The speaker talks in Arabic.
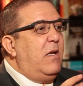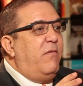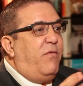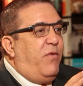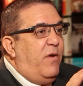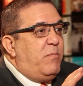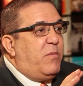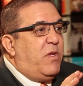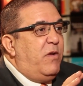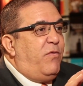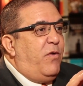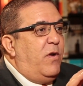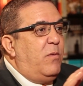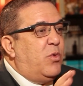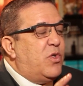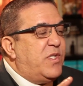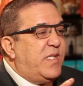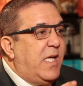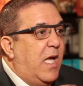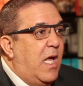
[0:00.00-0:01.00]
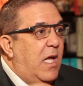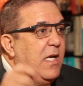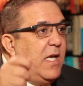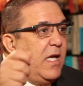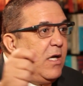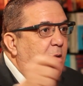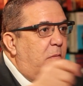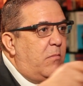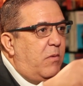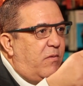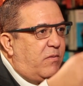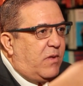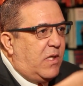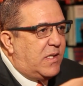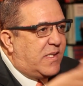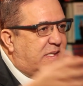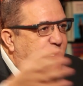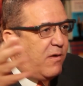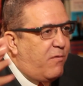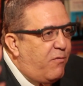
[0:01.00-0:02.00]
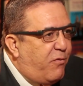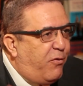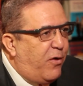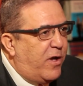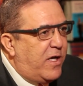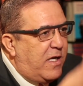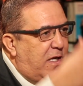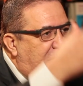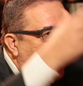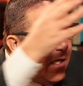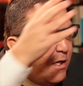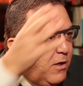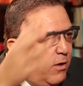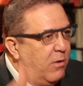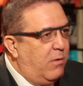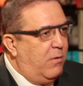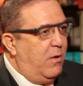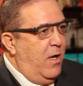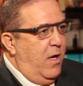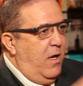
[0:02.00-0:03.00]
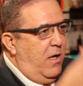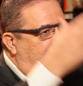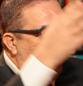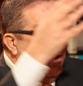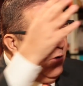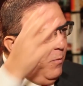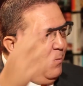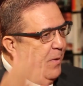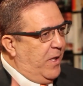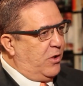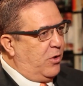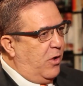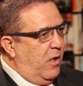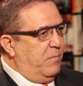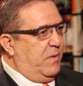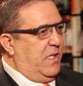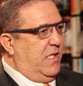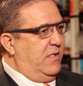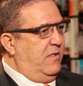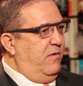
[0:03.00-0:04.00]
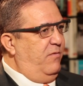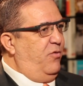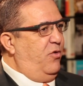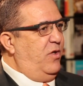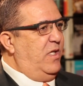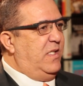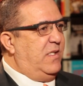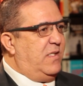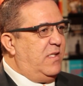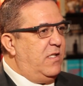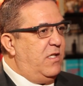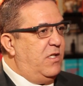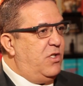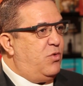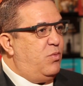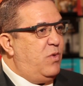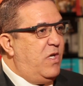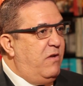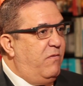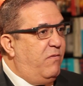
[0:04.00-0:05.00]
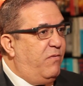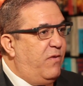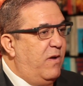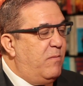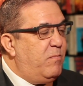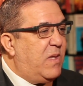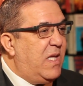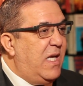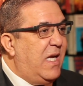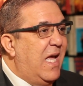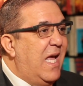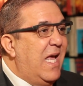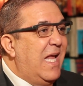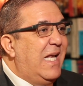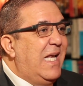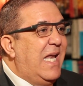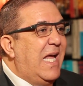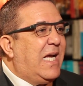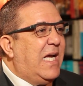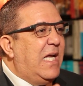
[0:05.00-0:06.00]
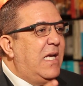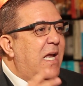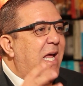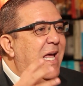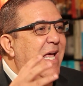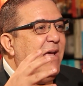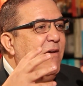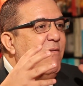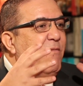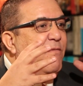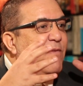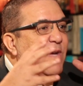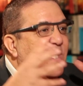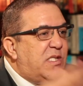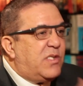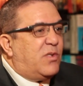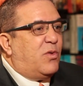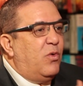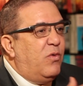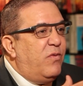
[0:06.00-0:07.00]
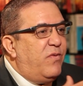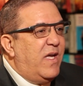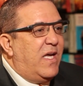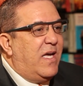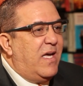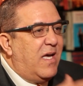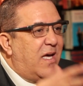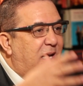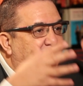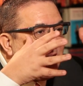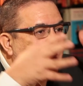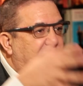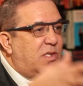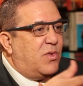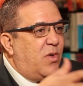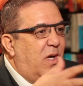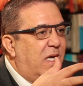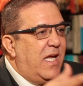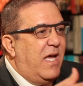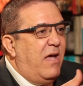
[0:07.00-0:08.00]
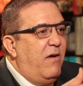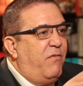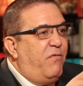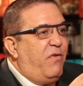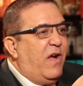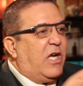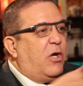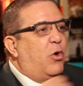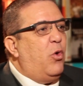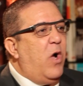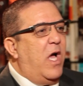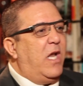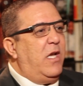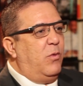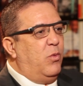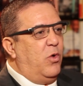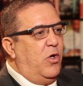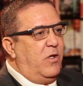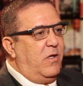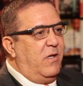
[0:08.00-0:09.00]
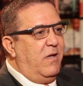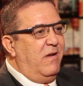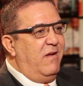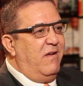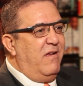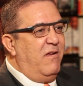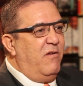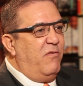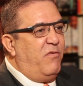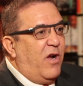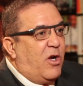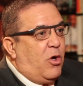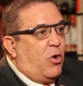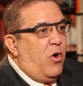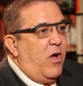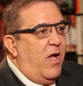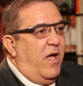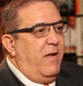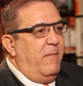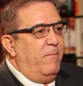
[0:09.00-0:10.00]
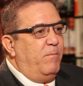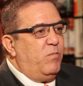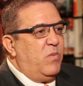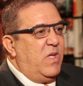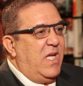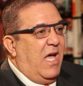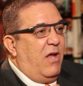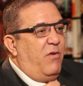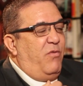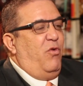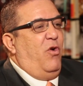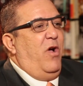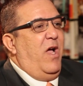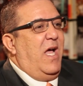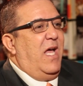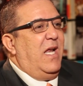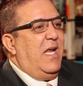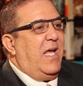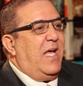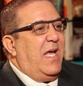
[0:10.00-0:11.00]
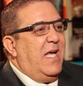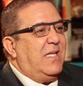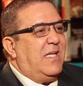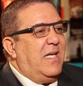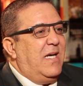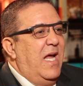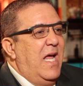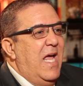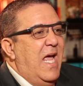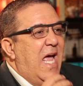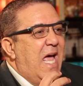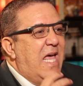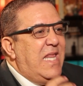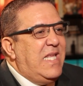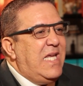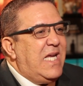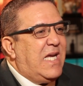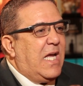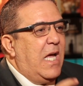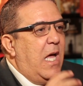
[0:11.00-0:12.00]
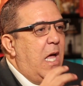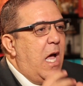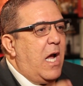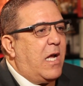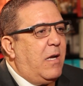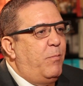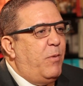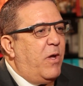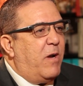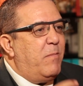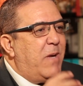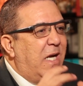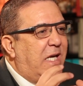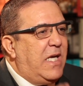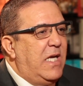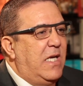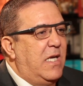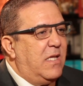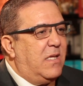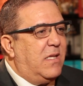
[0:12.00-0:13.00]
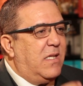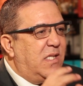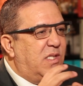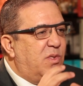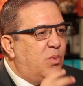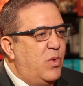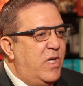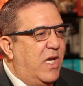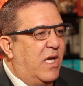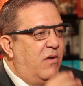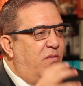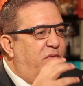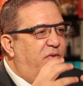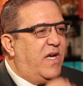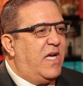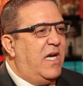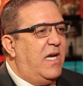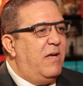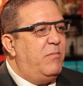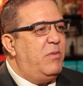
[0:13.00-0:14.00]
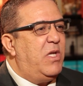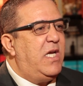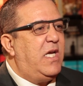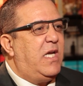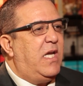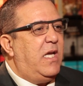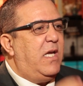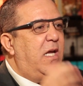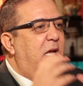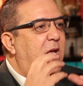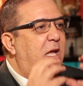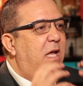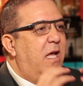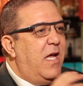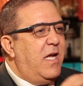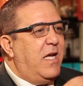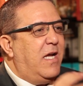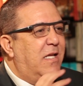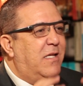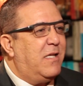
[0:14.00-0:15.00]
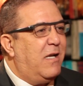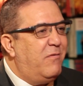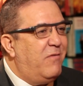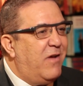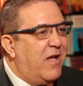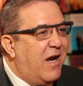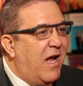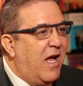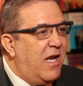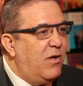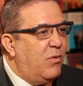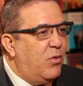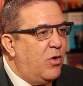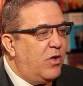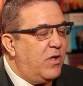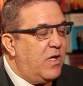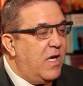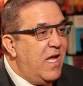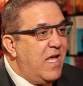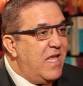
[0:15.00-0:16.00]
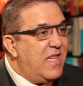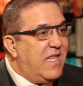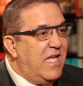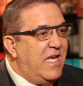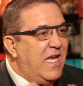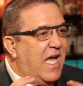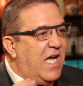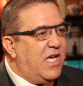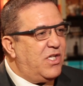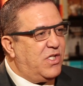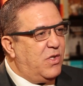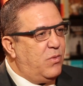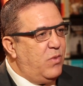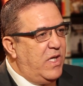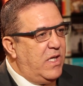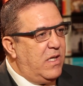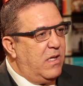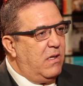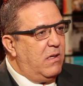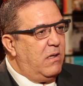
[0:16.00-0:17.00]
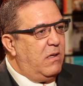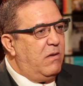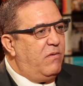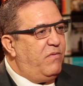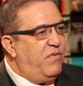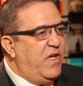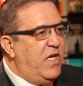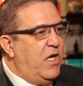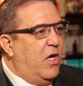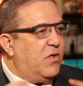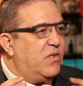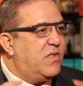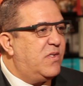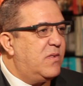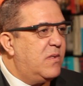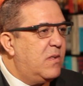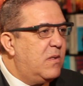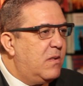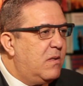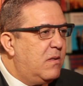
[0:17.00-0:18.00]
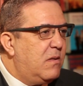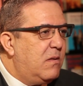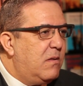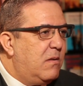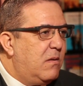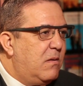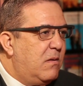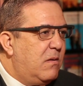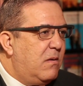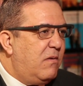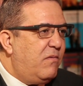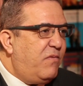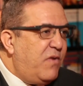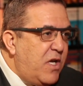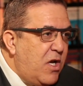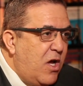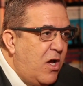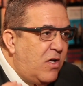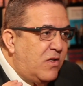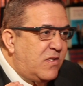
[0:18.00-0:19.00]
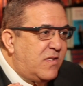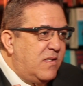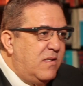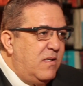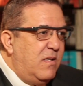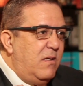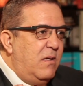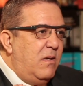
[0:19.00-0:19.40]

فهمتني في الموسيقى تي سيمفوني لي غون لي غون باترون تاع السيمفوني سي دي جويف فهمتني لكن انفستوا فيها ركزوا عليها فكوا هوليوود فكوها يعرفوها على خاطر هذيك اكبر ماكينه تسويق الفكر الامريكي هي ترافير هوليوود ثاني حاجه وين فينانس فينانس